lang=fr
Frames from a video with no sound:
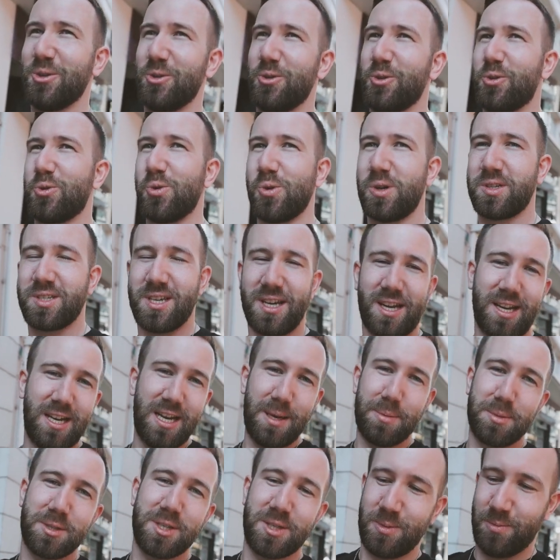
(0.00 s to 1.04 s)
Du coup, on
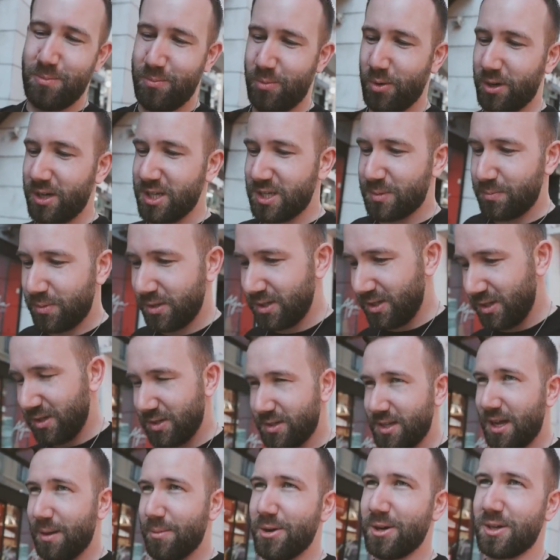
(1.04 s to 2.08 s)
s'éclipse pour aller se poser au
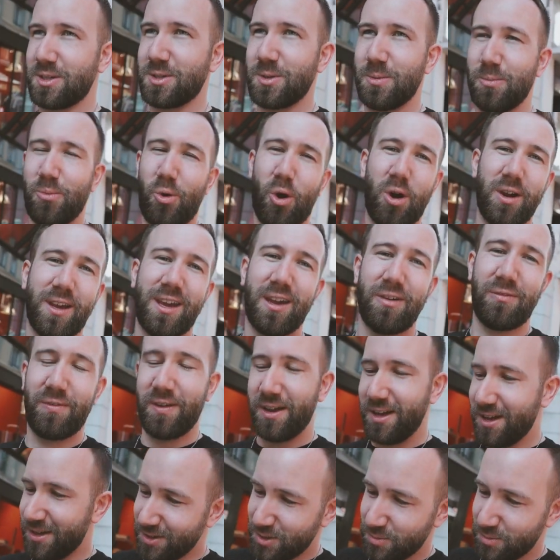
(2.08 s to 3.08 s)
Starbucks, boire un café,